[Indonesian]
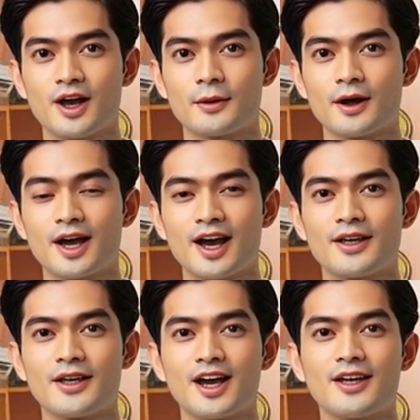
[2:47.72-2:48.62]

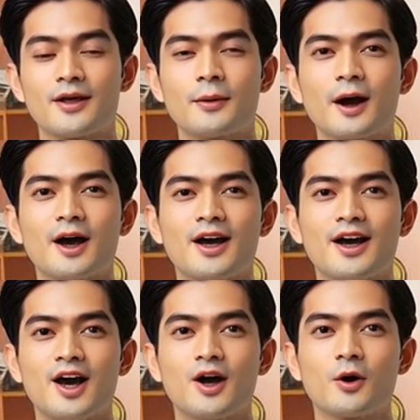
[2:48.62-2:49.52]
Demikian saya
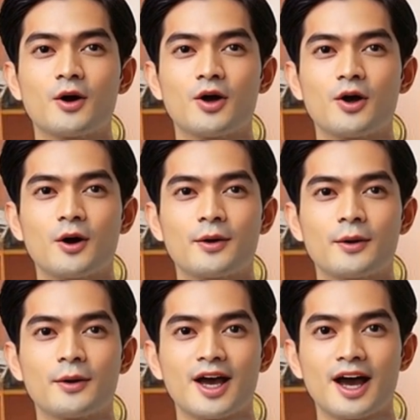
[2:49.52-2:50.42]
sampaikan alur tujuan
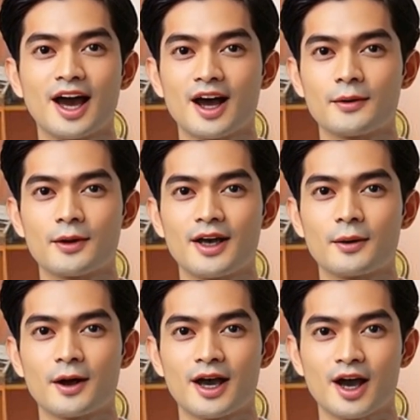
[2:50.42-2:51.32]
pembelajaran
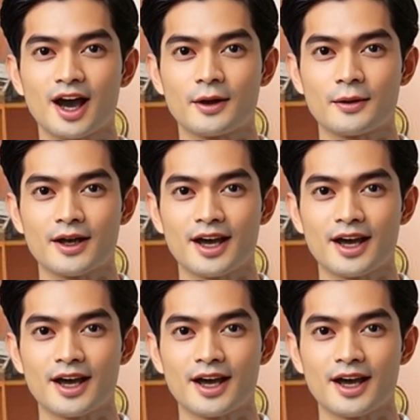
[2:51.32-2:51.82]
mata pelajaran